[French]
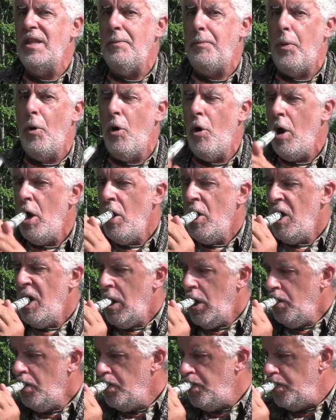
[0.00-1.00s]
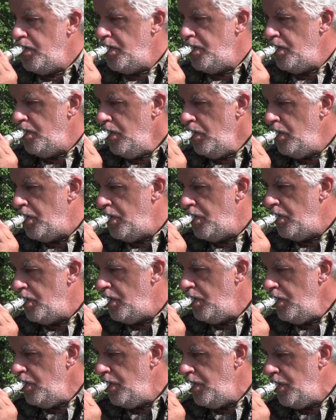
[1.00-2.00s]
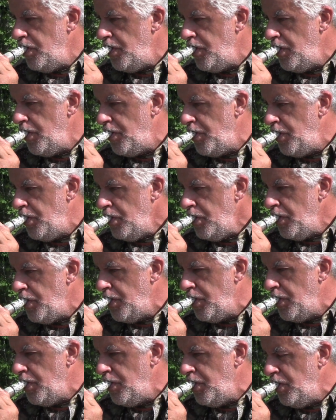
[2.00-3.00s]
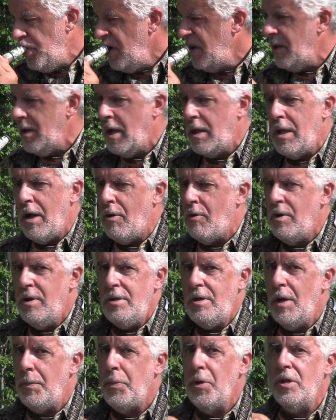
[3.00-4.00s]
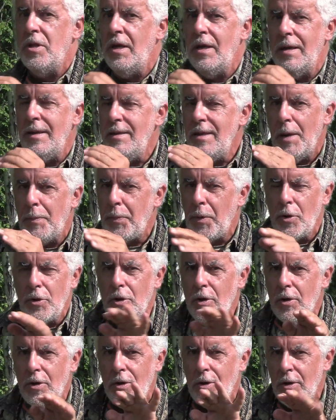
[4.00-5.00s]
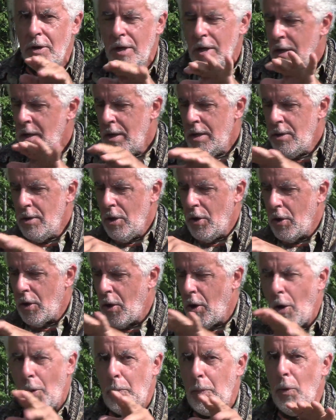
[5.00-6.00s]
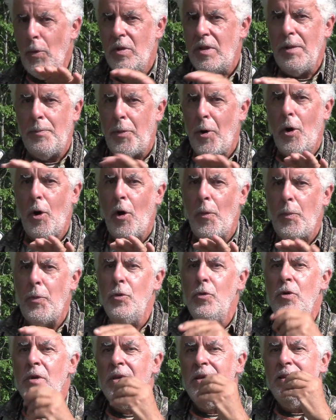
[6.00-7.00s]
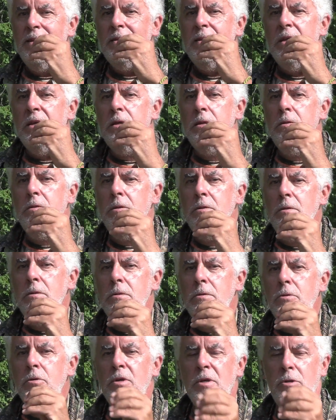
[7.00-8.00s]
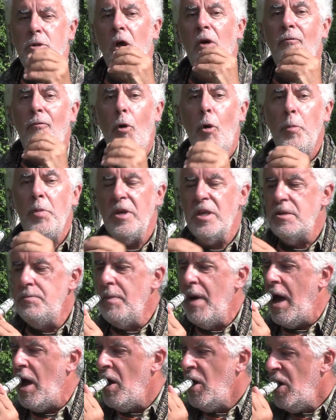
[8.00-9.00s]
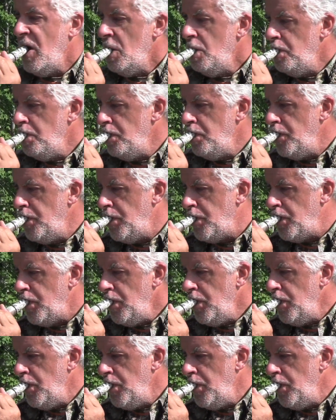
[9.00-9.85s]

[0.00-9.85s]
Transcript: c'est pas... Non, non, il n'y a pas de, y a pas de, de c'est pas rampeux, C'est goût, c'est un vombrissement. Il